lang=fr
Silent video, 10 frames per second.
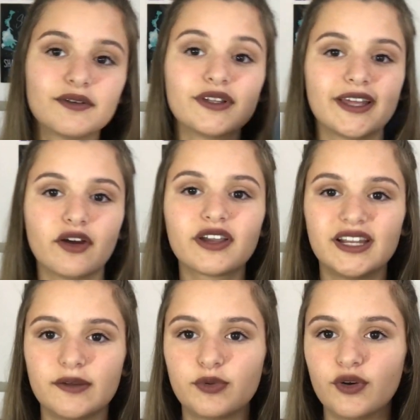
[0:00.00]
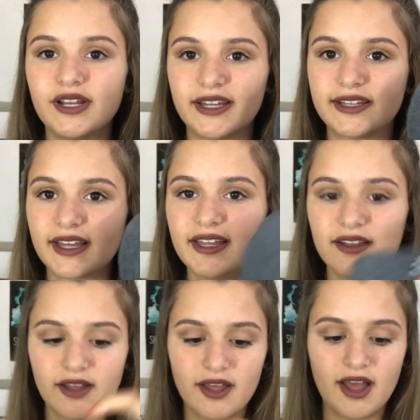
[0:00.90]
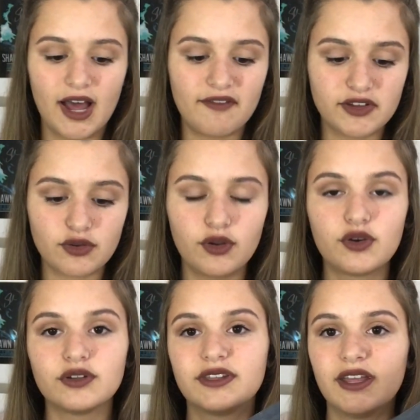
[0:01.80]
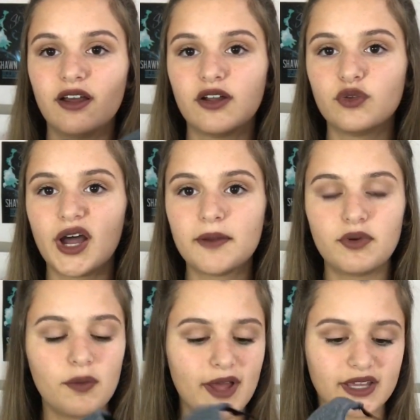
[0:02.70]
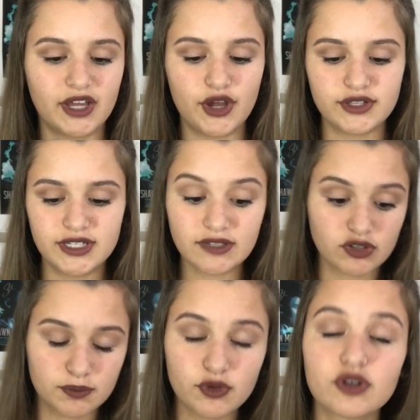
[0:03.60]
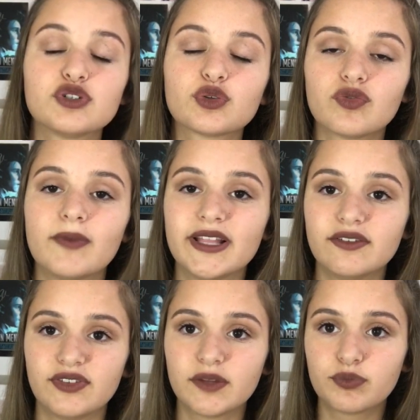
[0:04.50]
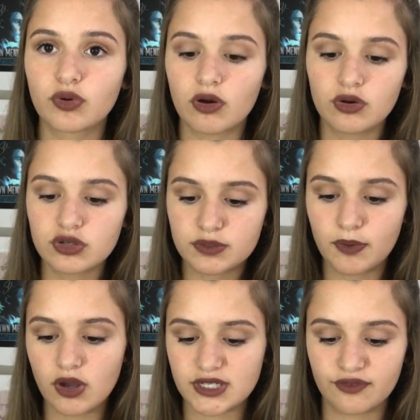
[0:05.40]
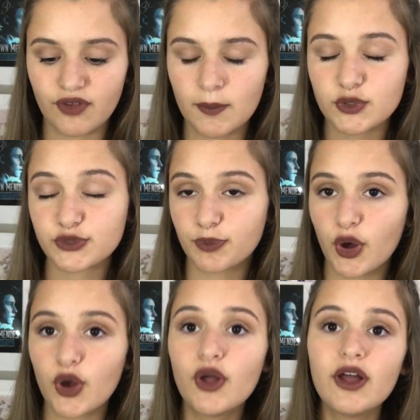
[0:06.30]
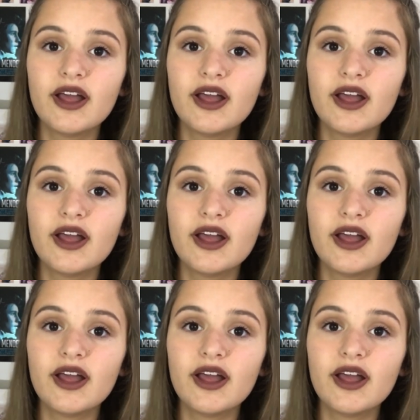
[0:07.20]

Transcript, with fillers: On est d'accord qu'il est beau, il est gris avec sur le côté euh, noir et blanc marqué Undies. Franchement, je trouve magnifique pour le sport, ça fait vraiment sport.